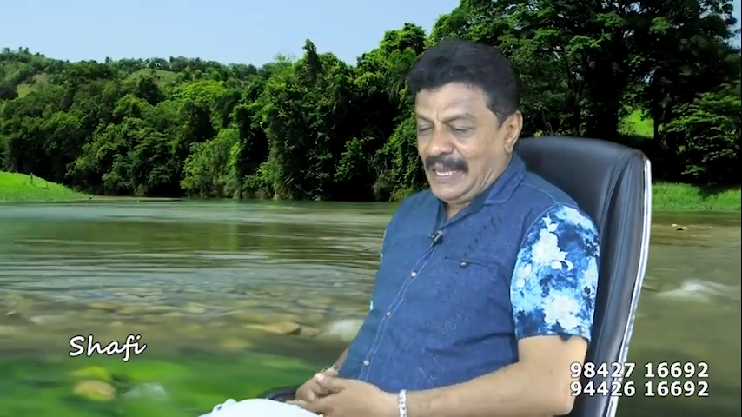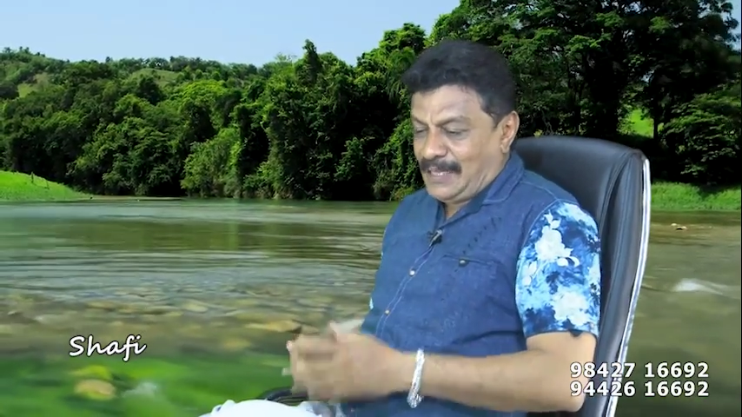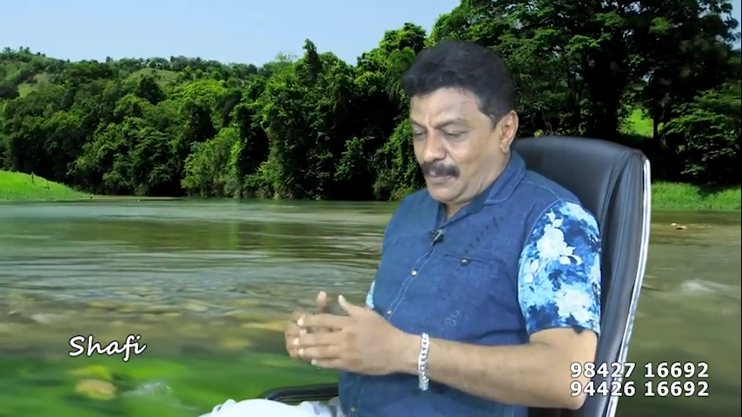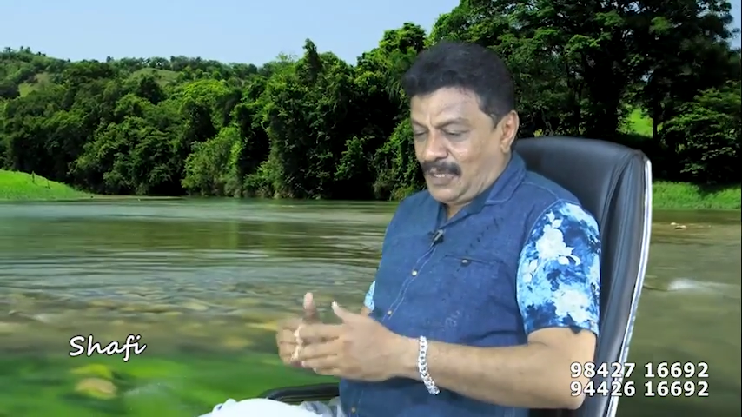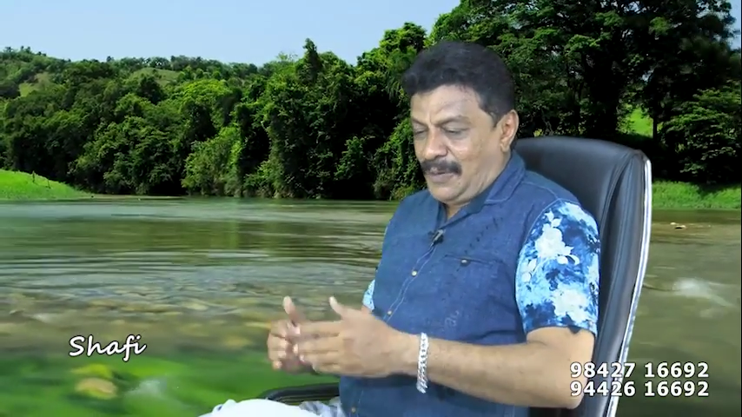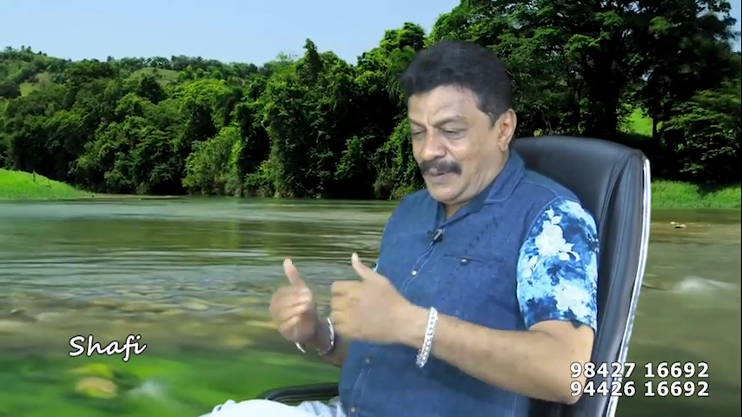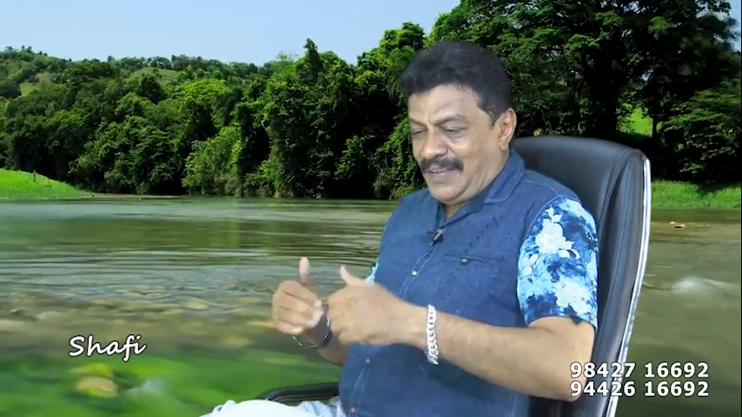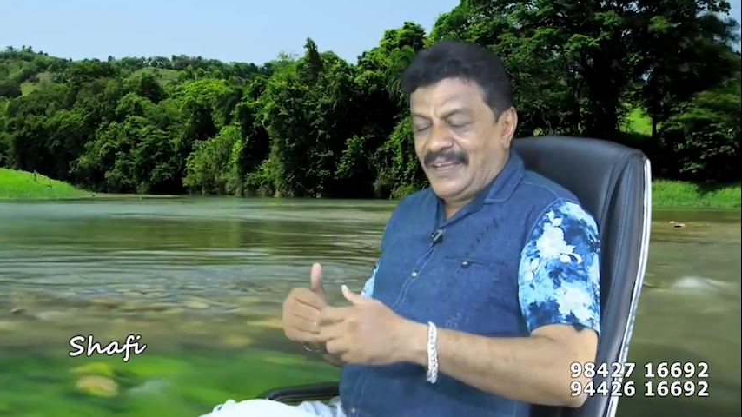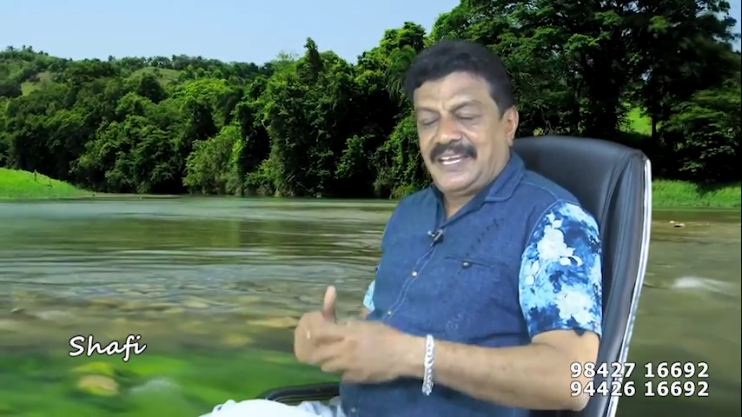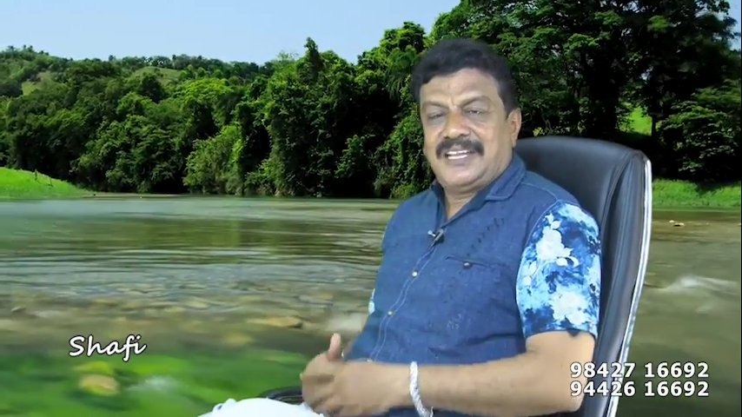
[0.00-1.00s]
இந்த முதல்
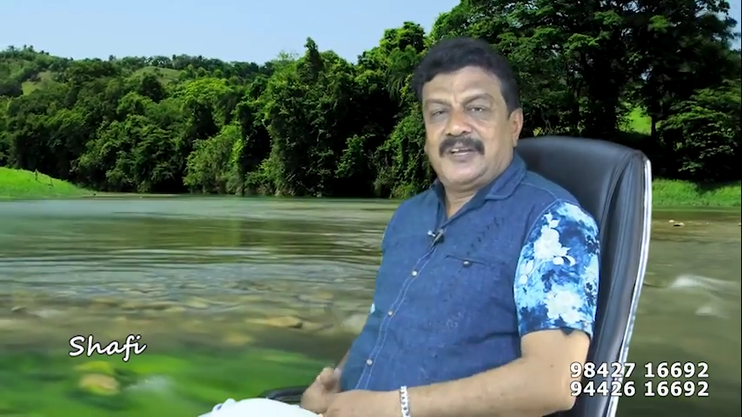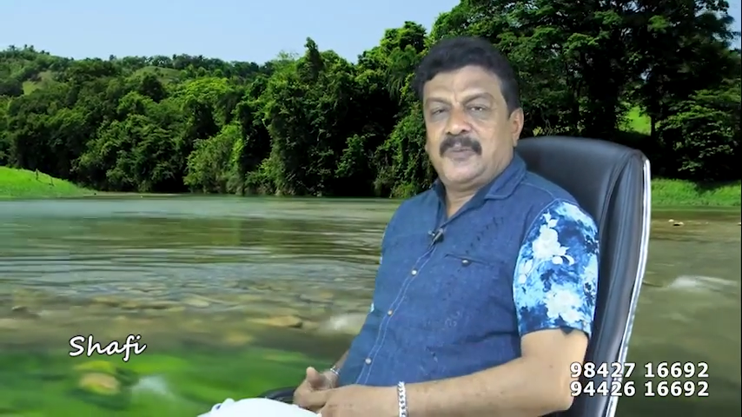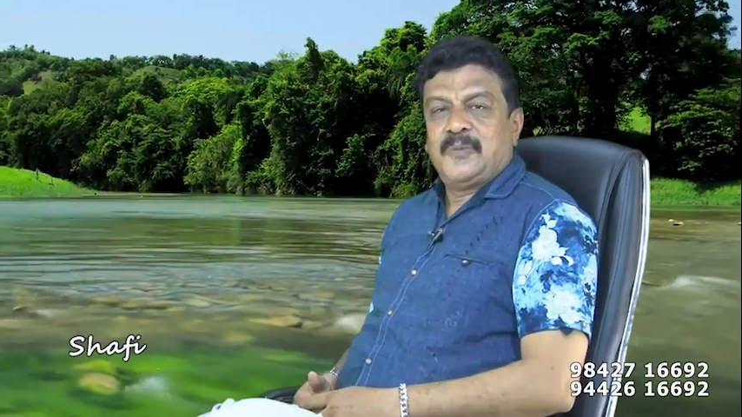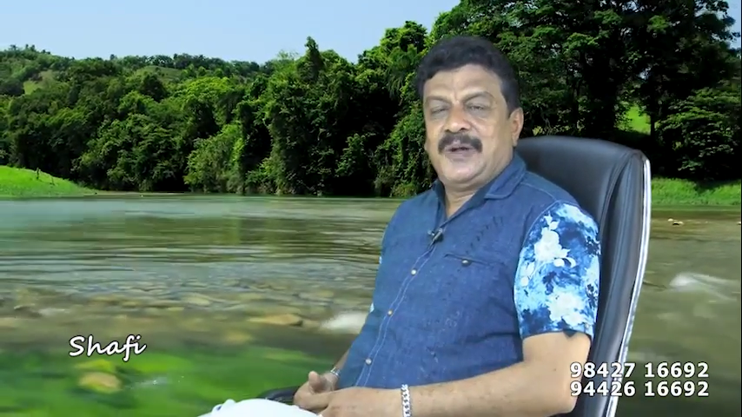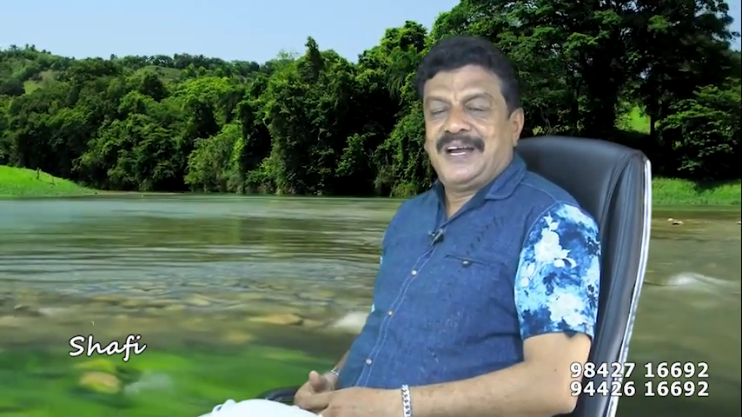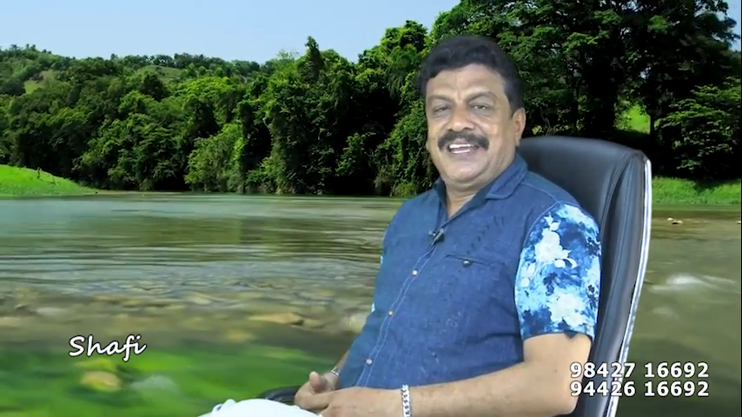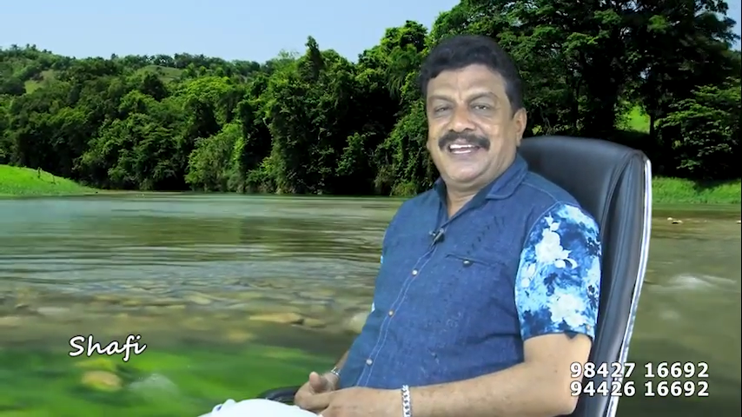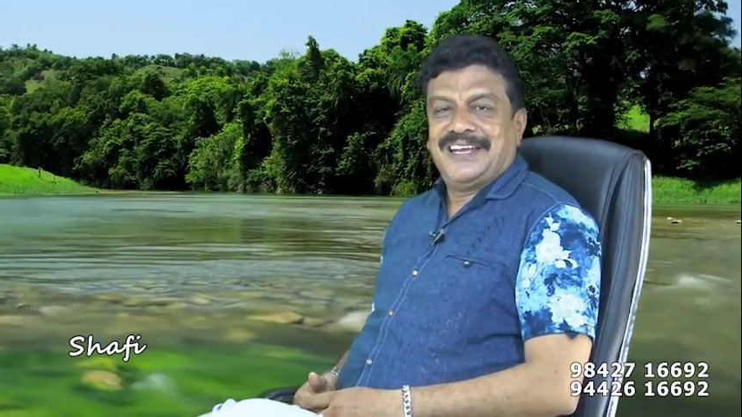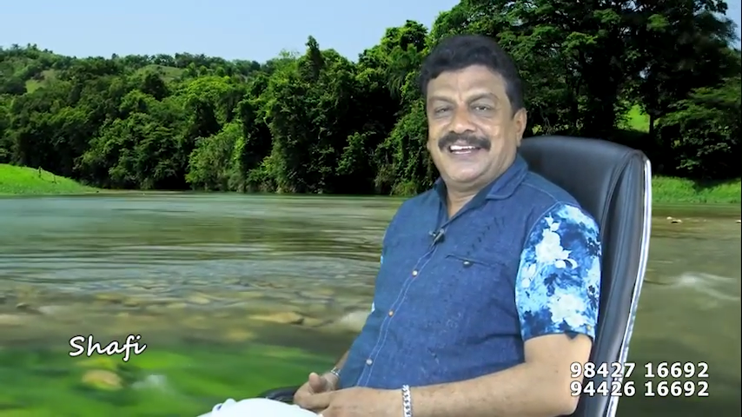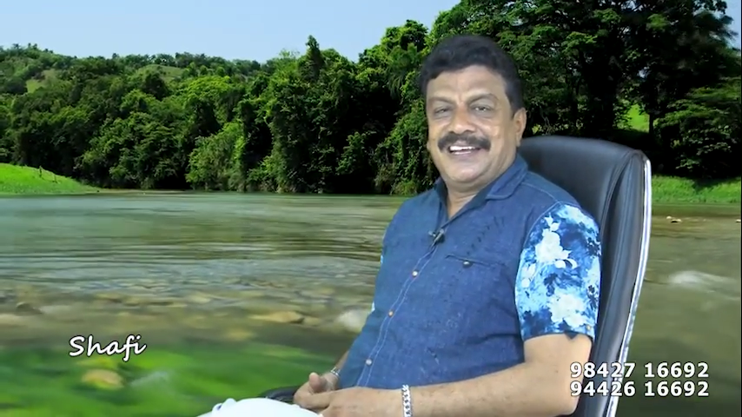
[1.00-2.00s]
படி வைக்கிறதுக்கு
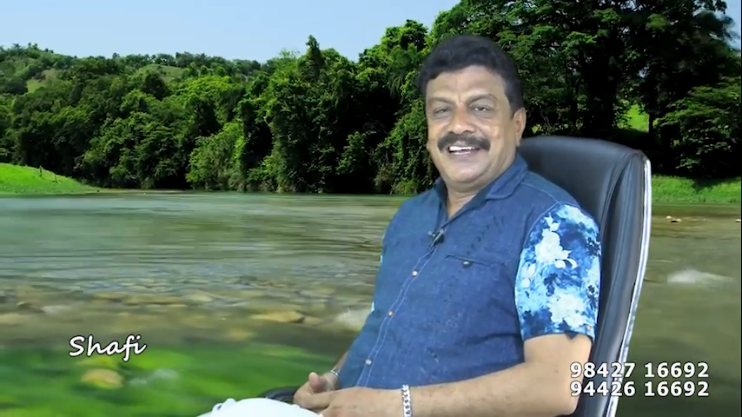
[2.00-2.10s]
முன்னாடியே